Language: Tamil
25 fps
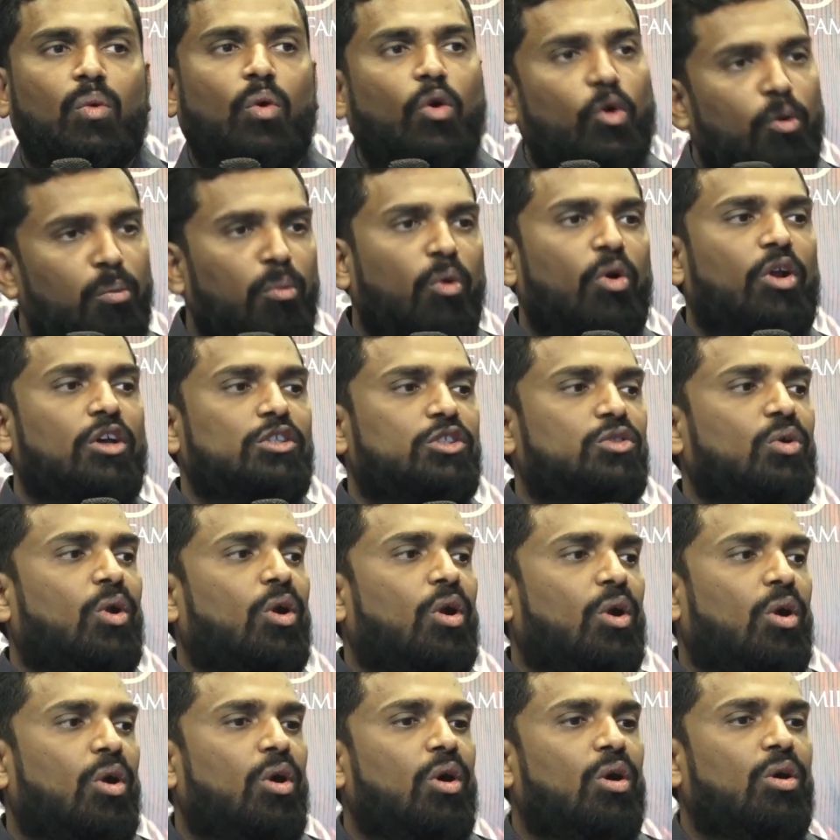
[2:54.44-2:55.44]
ஒரு முறை
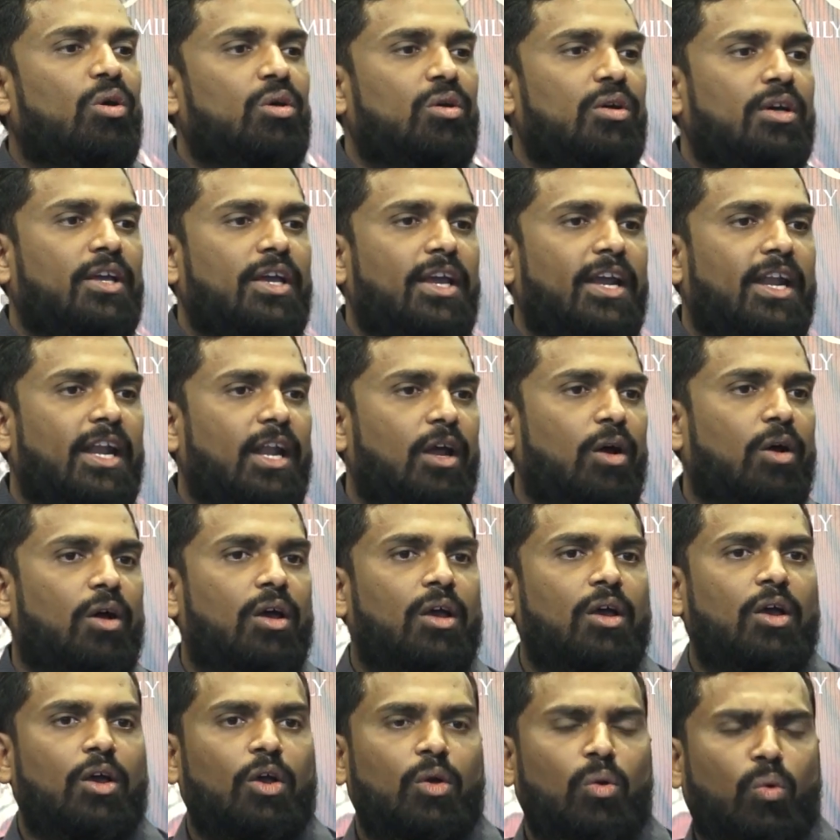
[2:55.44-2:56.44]
சொல்கிறோம் இல்லை
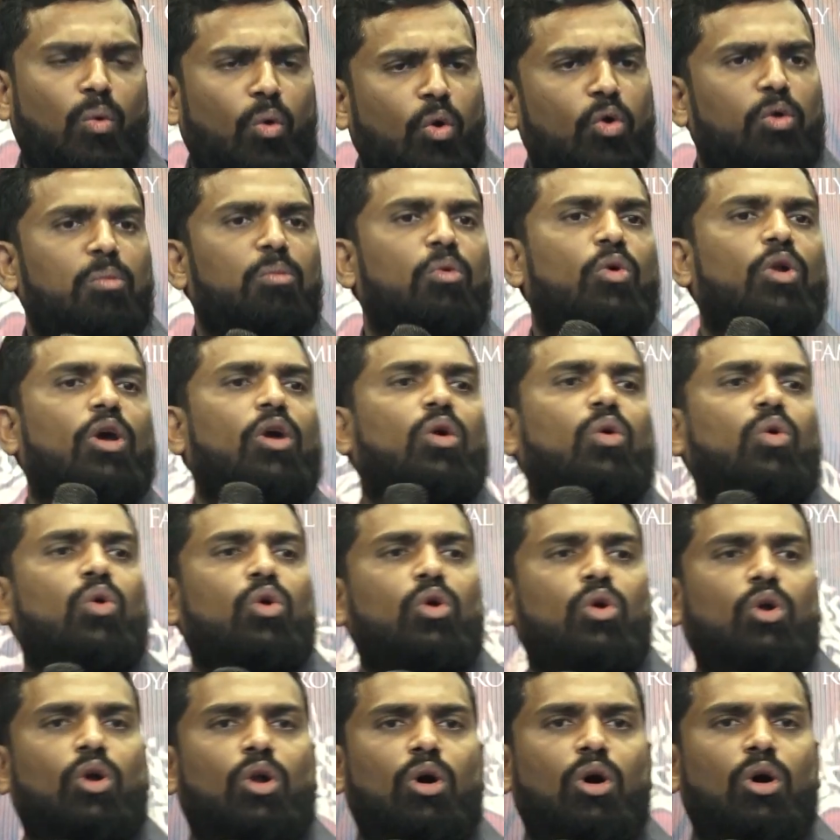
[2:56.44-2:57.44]
ஒரு முறை
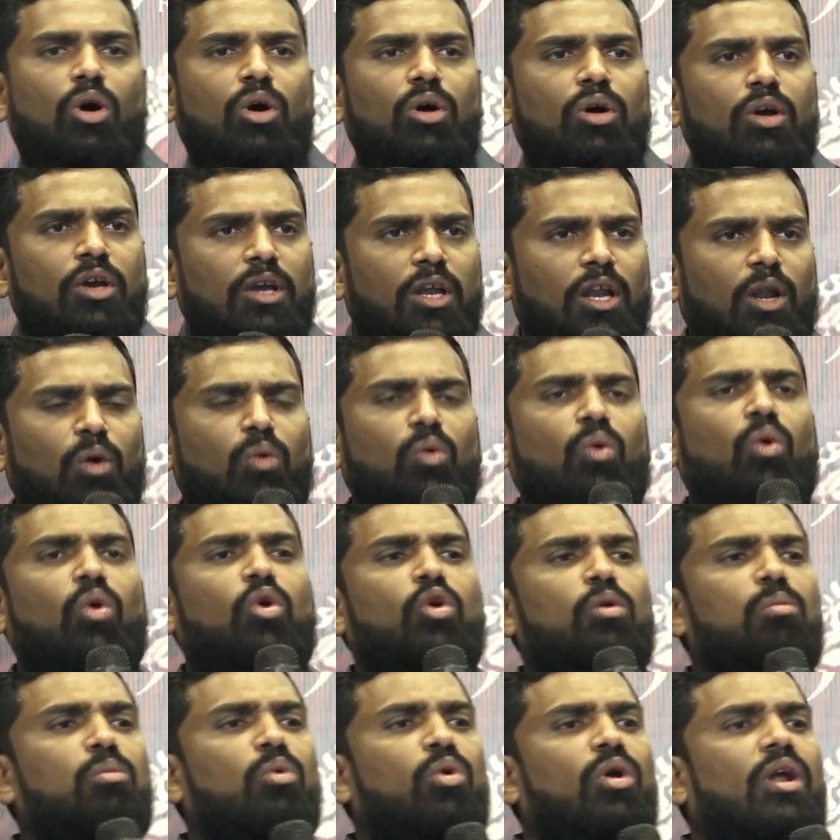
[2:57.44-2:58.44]
கொடுக்குறோம் இல்லை
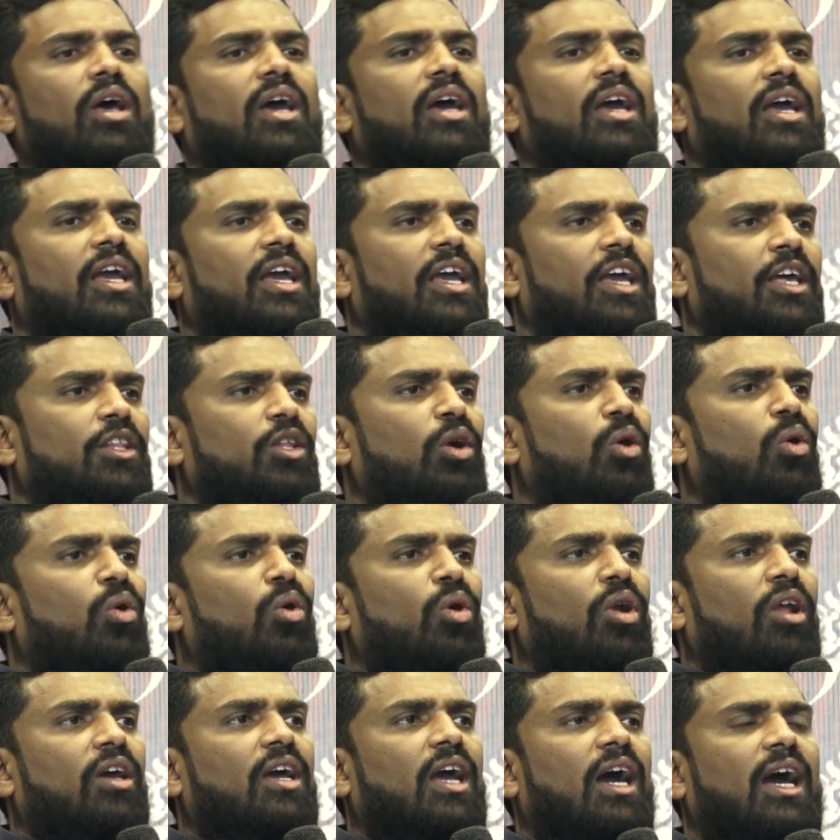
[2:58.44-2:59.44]
ஒரு முறை ஏதோ
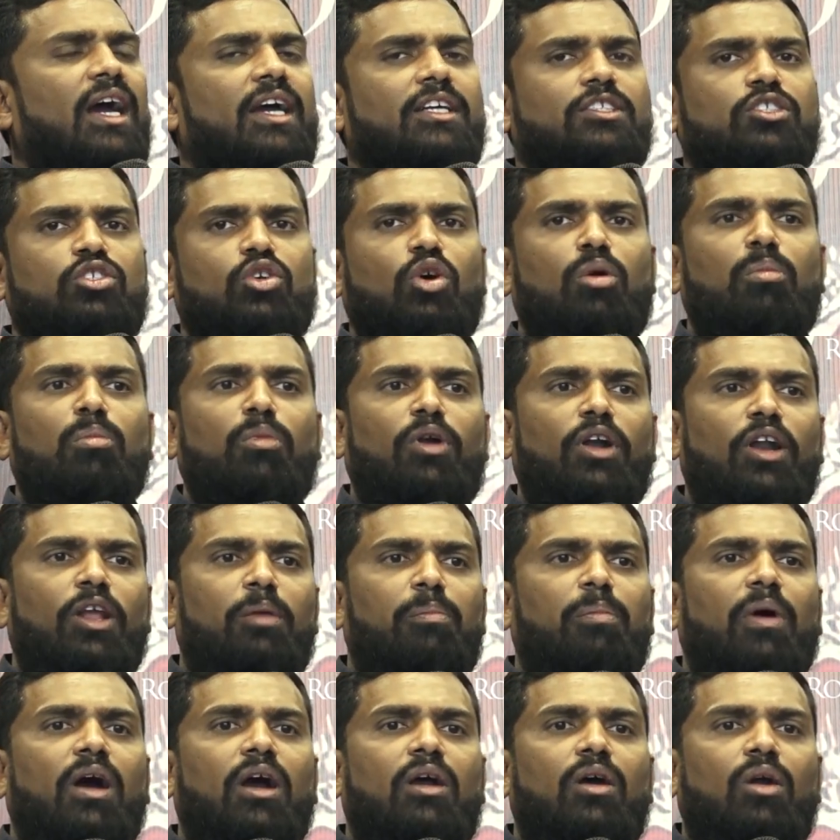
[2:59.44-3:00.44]
எங்களுக்காக ஜோம் பண்ணி
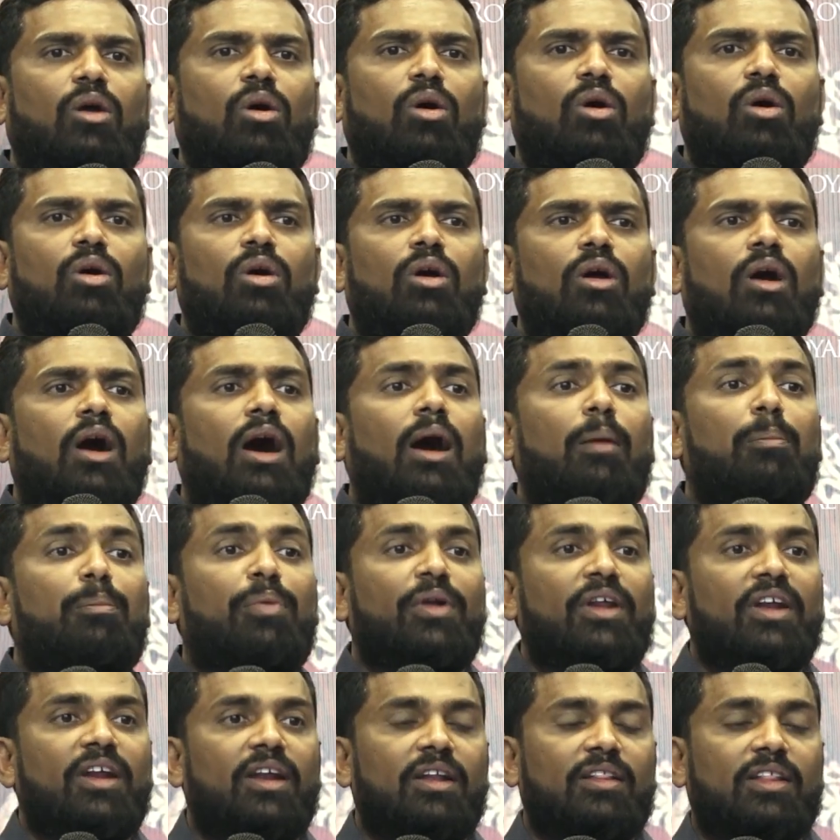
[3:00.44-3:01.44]
பார்க்குறோம்
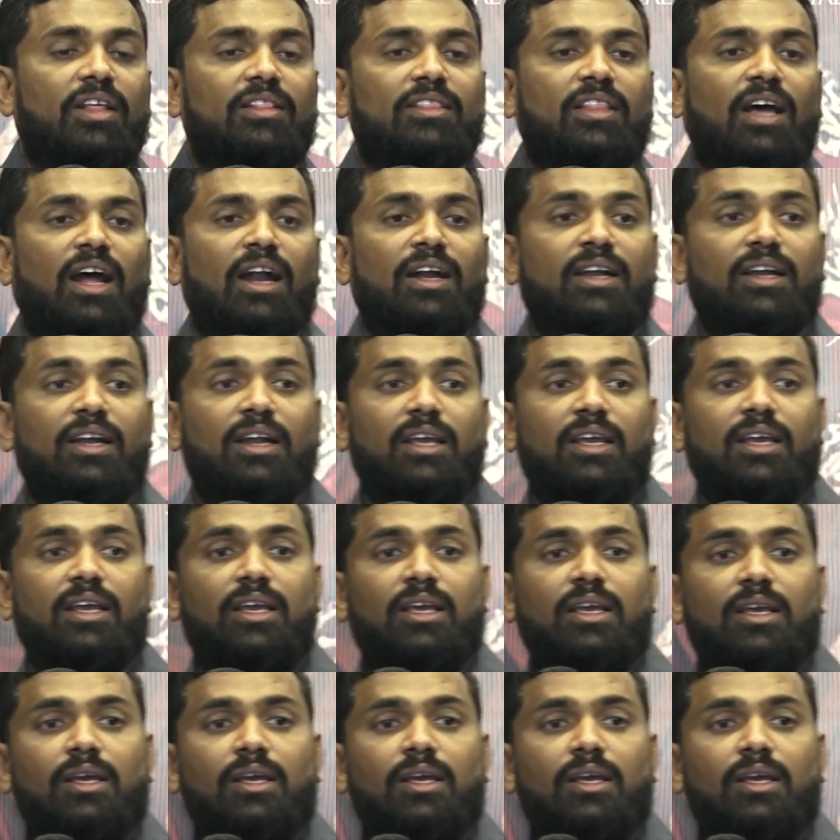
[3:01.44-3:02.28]
அப்படின்றத தாண்டி